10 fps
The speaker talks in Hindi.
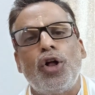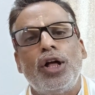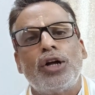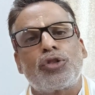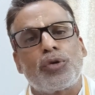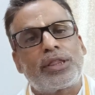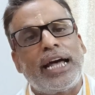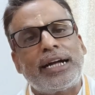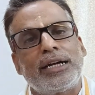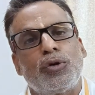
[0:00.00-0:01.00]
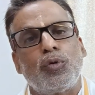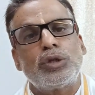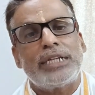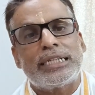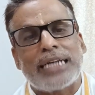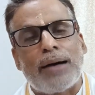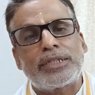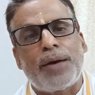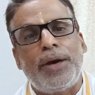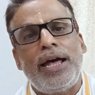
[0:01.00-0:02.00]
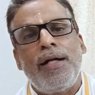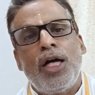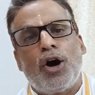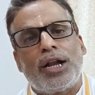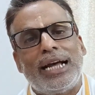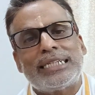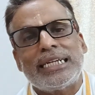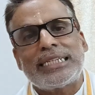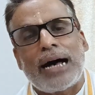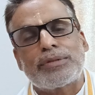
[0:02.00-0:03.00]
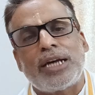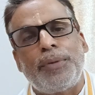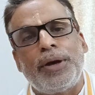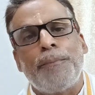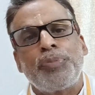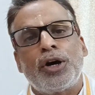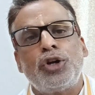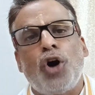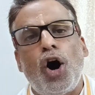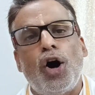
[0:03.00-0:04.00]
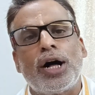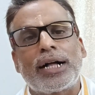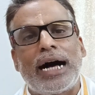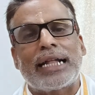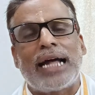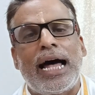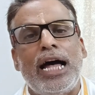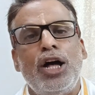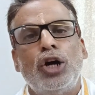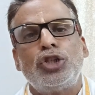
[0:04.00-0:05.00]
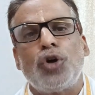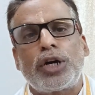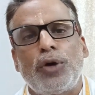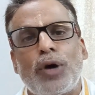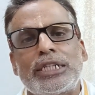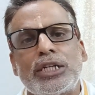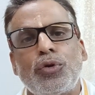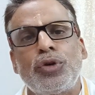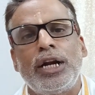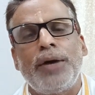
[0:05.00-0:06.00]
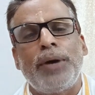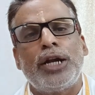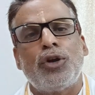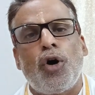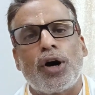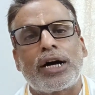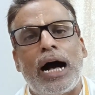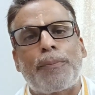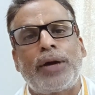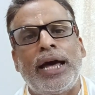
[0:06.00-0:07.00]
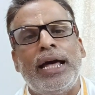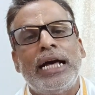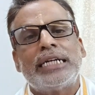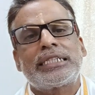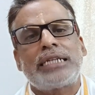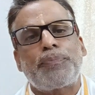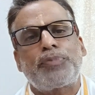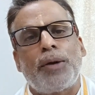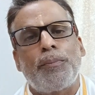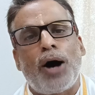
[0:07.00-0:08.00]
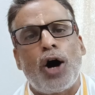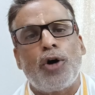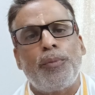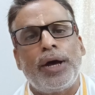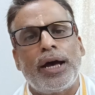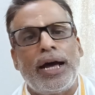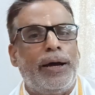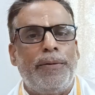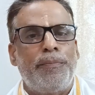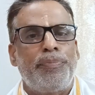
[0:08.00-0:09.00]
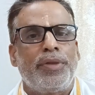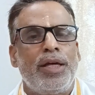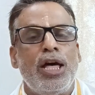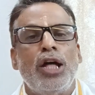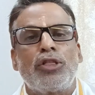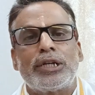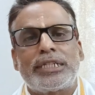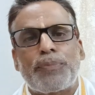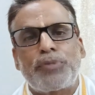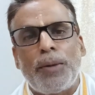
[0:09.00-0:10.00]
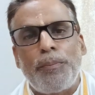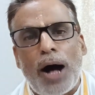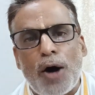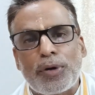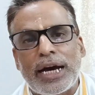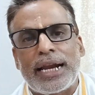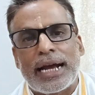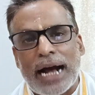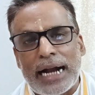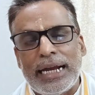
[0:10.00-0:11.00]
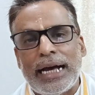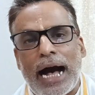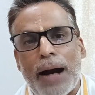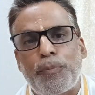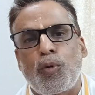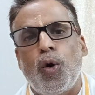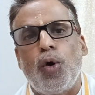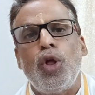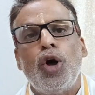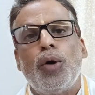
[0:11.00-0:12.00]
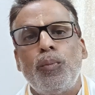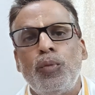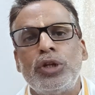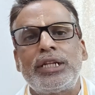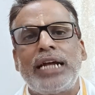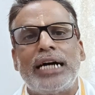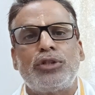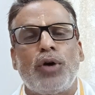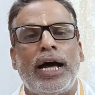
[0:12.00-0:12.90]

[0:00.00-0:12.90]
तो ठीक उस हिसाब से भी और इस हिसाब से भी नौ अंक आता है जो कि वर्ष कुंडली में नौ अंक आपके सप्तम भाव में है तो सप्तम भाव के रिगार्डिंग आपको मुंथा जो है